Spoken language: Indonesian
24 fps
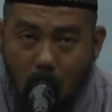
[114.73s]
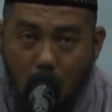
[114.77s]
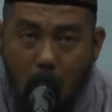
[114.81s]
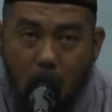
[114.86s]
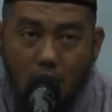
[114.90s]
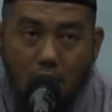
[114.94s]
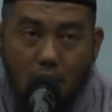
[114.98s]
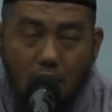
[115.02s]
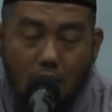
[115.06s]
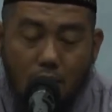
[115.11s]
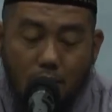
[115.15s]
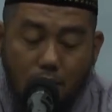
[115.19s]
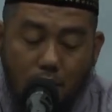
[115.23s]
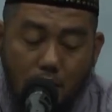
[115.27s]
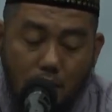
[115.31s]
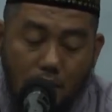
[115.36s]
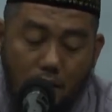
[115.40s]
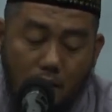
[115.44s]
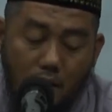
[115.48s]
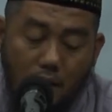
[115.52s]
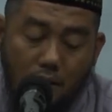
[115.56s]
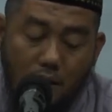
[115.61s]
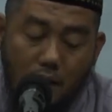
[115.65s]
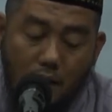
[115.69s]
akal
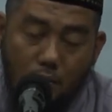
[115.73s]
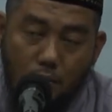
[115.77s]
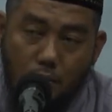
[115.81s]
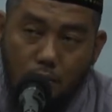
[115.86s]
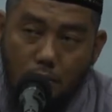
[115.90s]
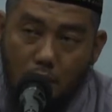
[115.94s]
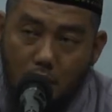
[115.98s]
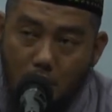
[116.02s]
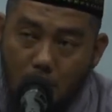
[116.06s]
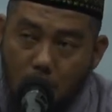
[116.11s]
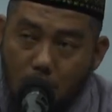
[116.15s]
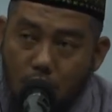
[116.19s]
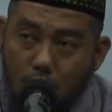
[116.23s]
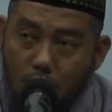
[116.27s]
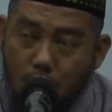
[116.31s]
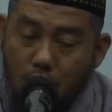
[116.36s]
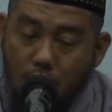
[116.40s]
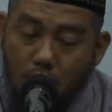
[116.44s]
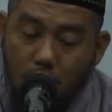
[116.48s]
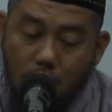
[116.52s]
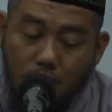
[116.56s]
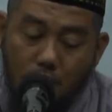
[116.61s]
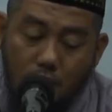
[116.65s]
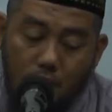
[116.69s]
mereka dalam memahami
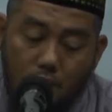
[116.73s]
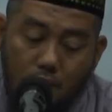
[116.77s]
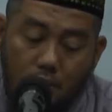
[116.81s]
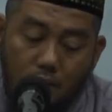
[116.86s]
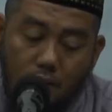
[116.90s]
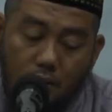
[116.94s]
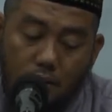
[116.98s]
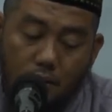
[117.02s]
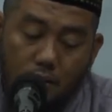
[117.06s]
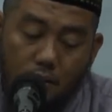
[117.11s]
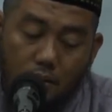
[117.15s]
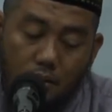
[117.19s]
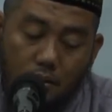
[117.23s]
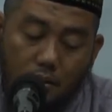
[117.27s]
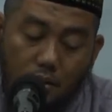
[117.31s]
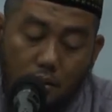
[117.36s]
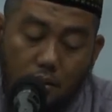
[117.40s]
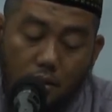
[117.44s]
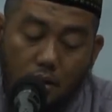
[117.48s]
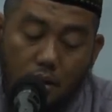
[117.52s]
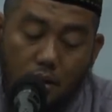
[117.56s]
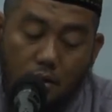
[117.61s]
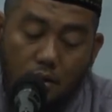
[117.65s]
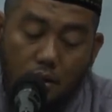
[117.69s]

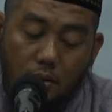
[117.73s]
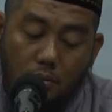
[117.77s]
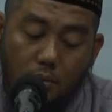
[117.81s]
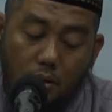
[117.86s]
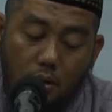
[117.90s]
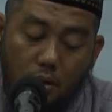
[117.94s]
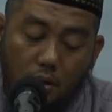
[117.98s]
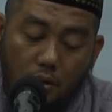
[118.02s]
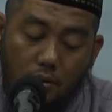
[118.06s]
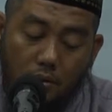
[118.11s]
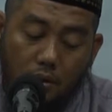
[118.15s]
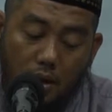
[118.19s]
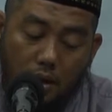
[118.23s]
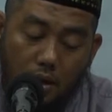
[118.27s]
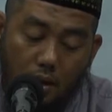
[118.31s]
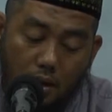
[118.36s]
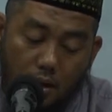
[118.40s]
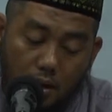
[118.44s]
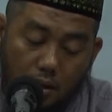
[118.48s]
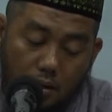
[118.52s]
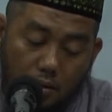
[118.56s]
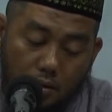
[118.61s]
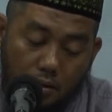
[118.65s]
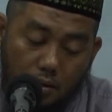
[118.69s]
Allah
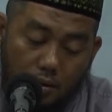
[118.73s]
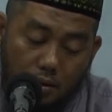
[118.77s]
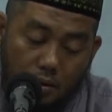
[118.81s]
Taala.